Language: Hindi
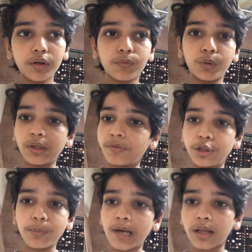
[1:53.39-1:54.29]
वो एक
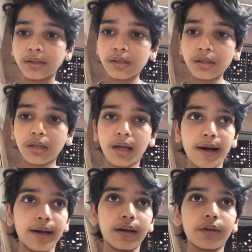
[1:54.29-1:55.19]
वीडियो बना देगी
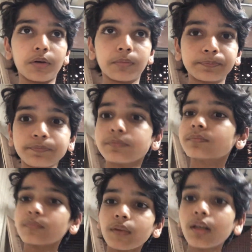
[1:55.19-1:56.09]
एंड
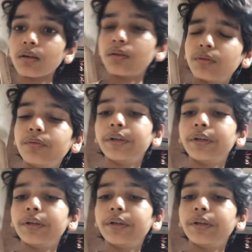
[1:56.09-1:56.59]
uh,